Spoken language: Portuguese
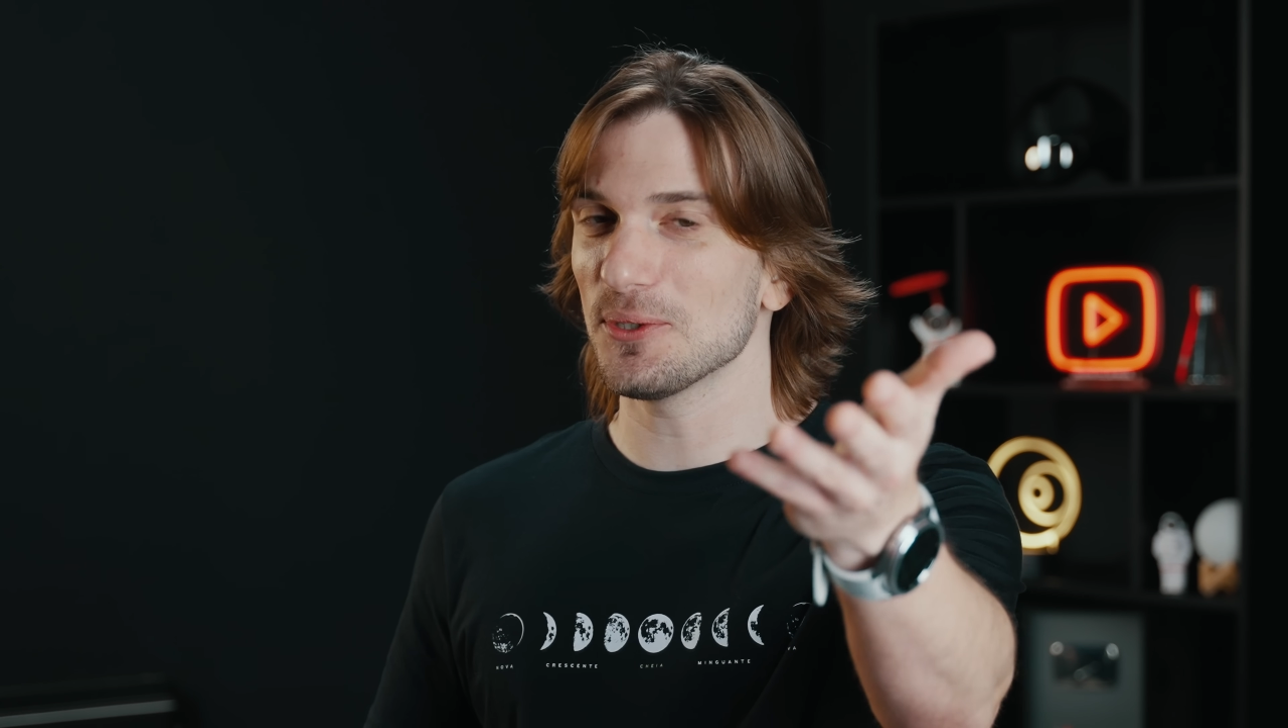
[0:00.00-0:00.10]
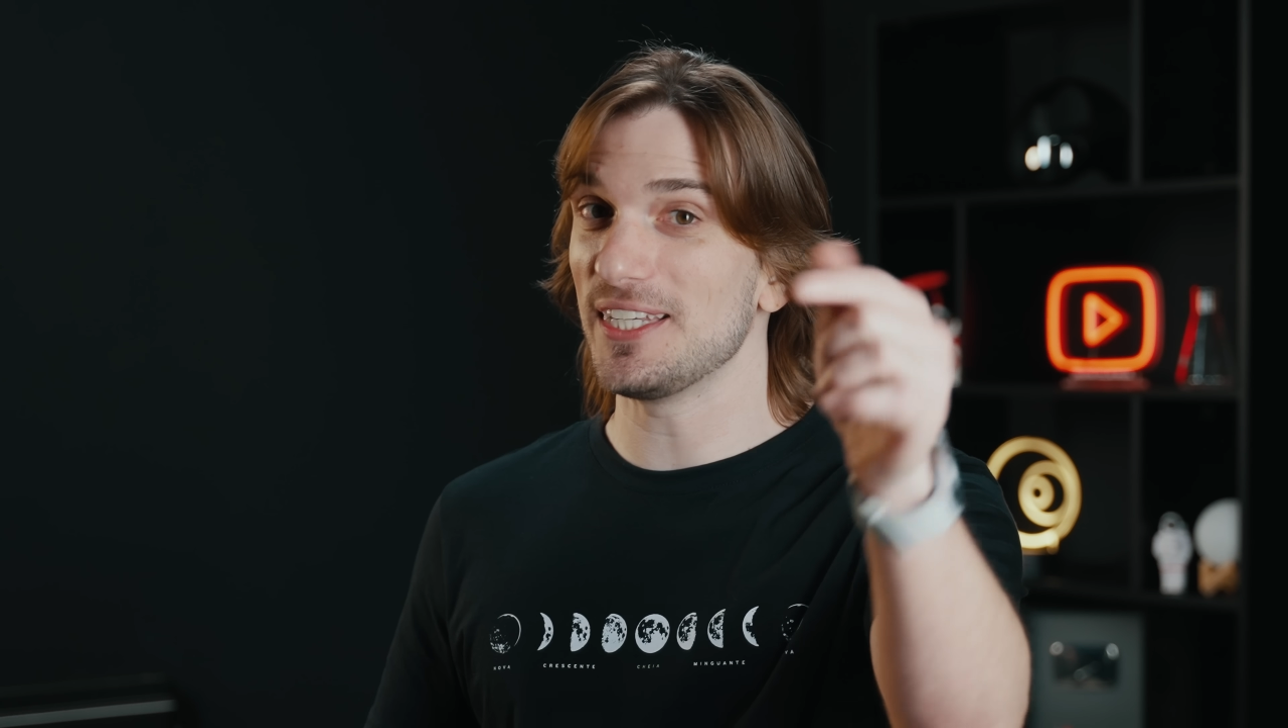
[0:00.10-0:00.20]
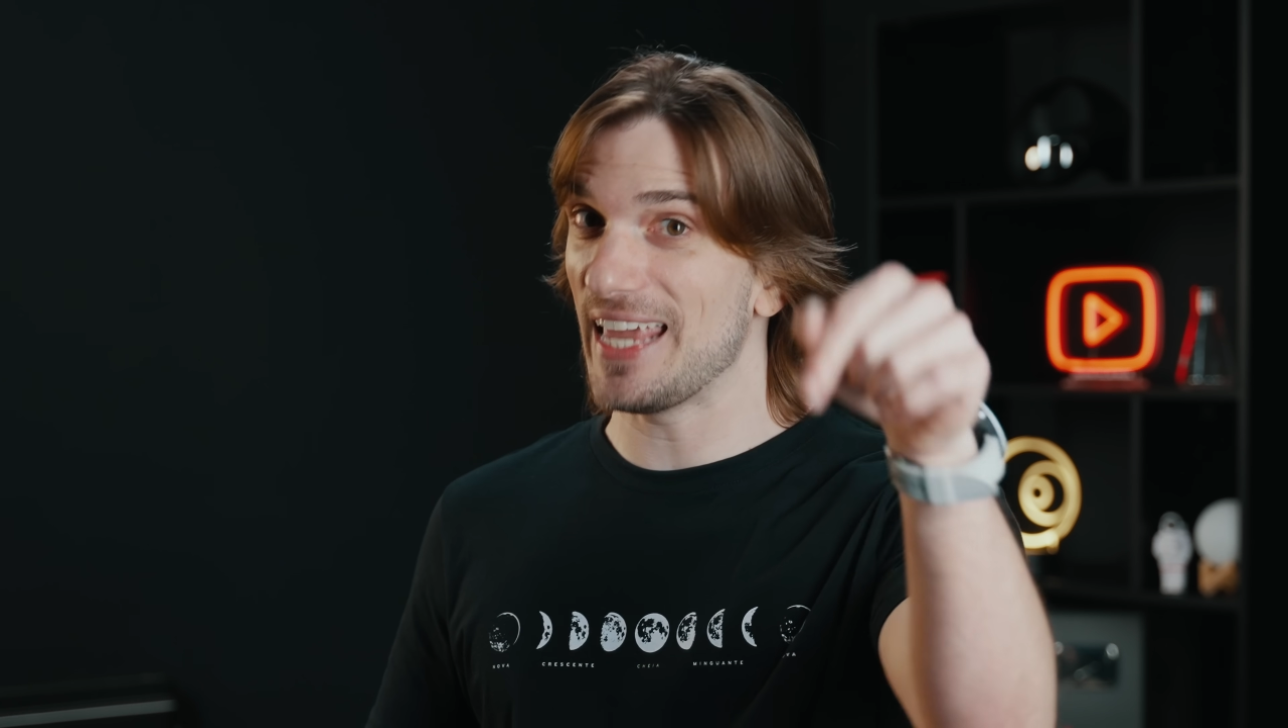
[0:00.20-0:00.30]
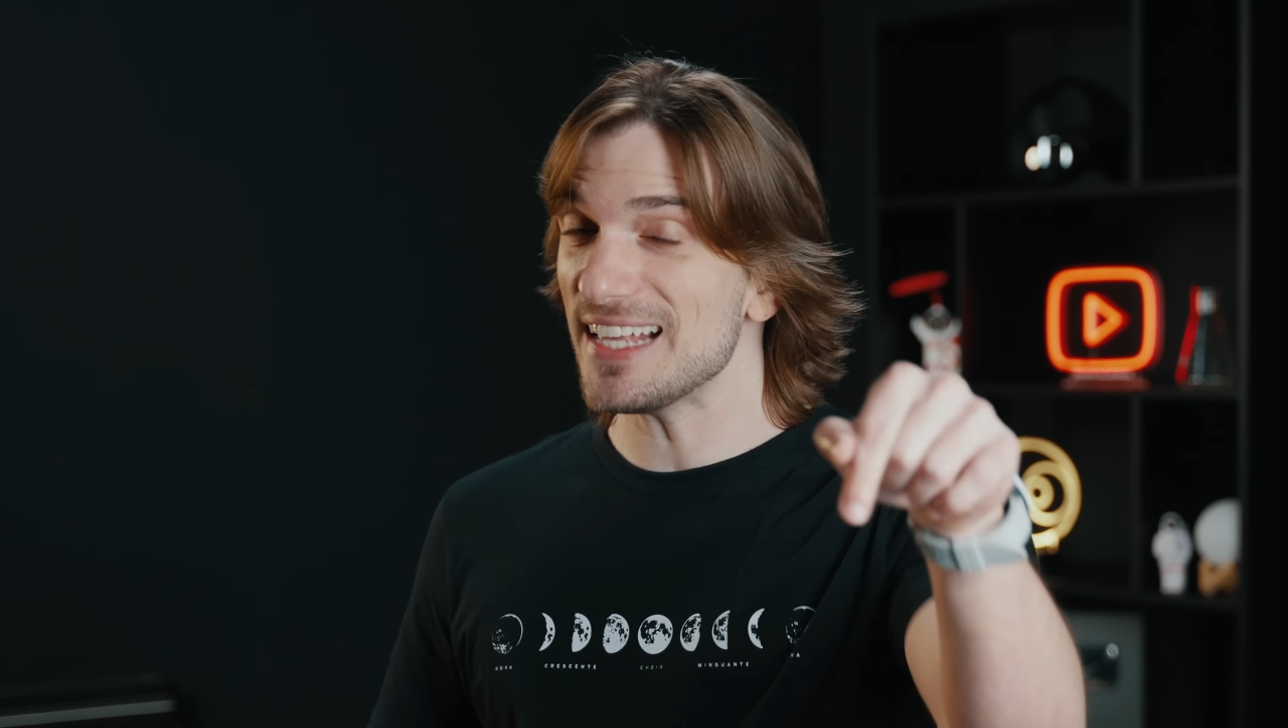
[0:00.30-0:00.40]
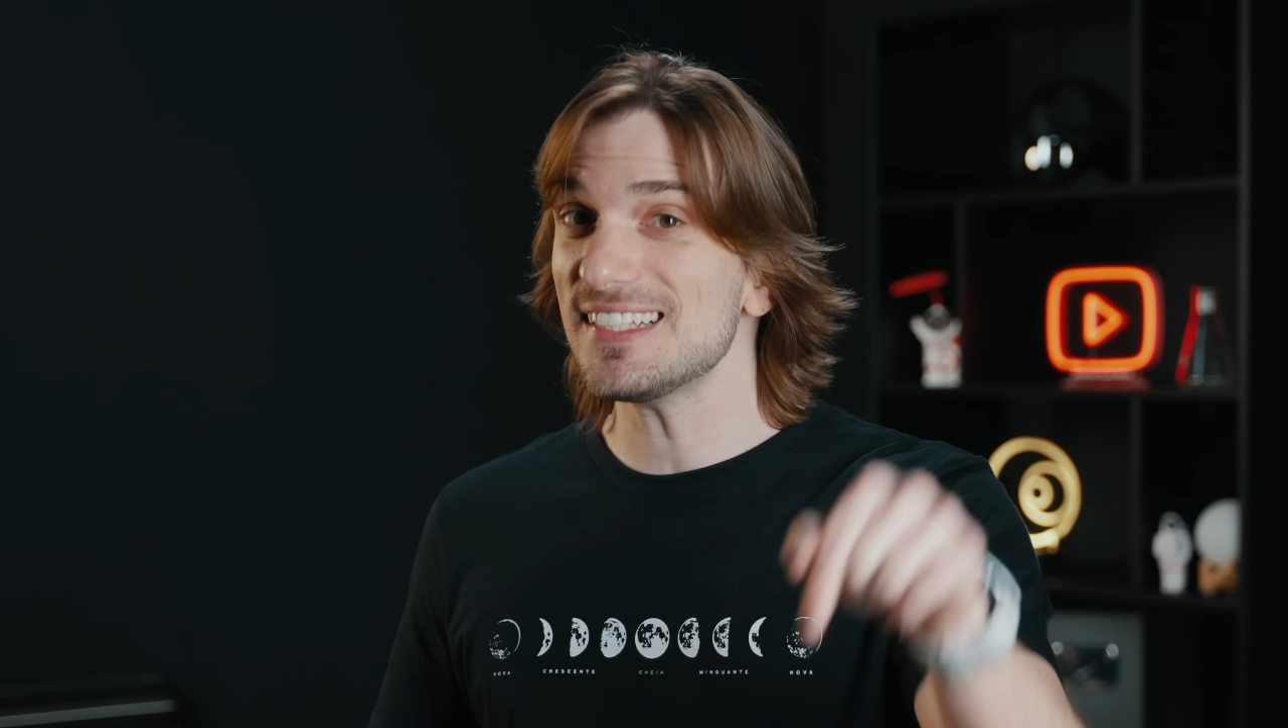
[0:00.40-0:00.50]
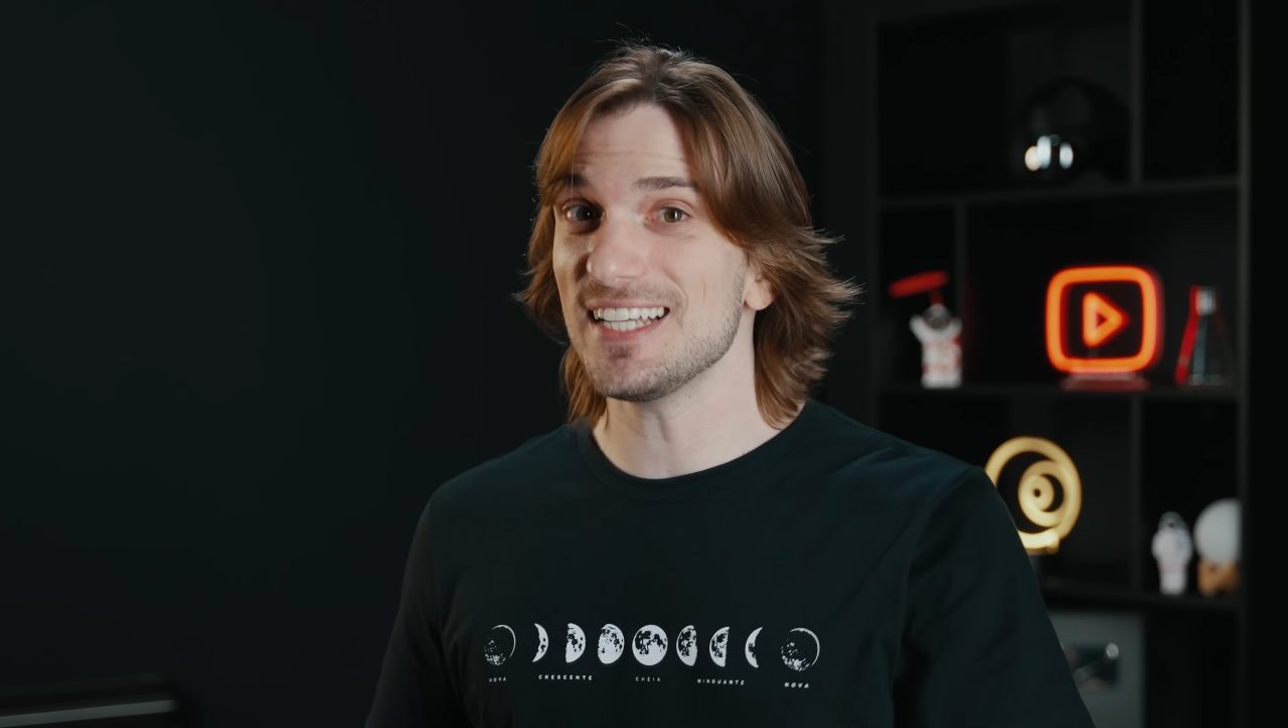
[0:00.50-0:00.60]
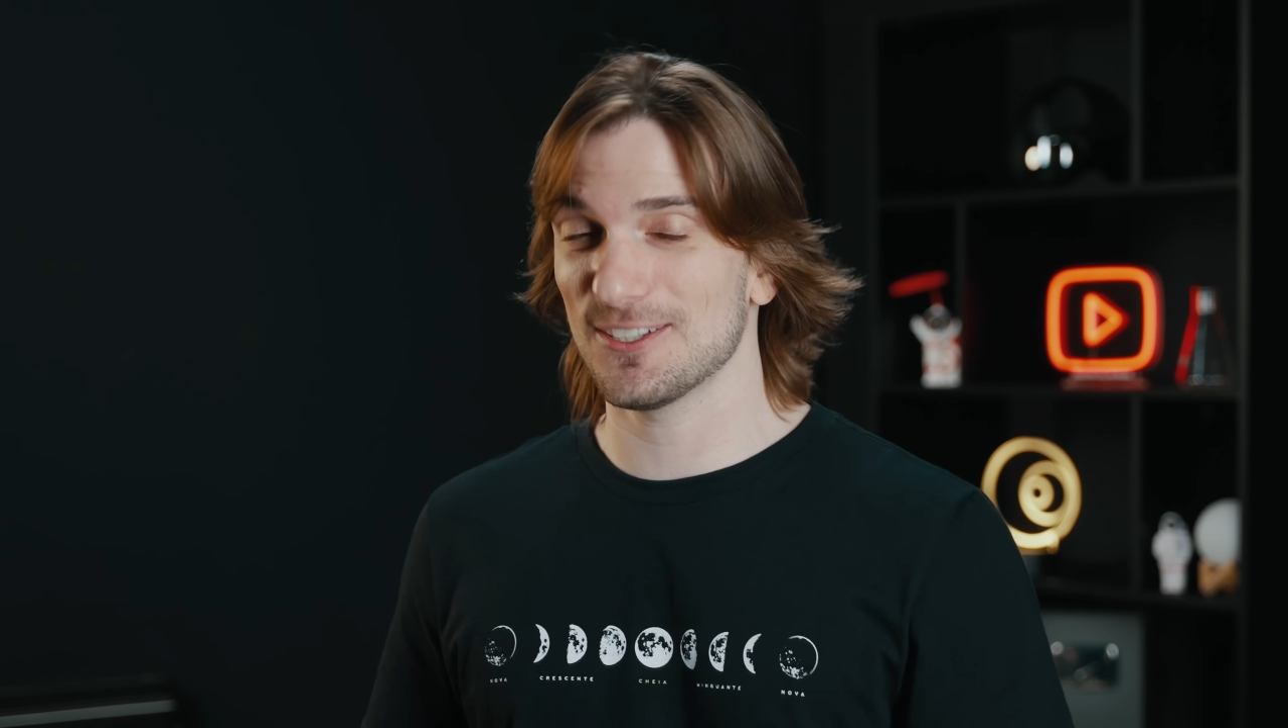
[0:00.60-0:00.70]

que esse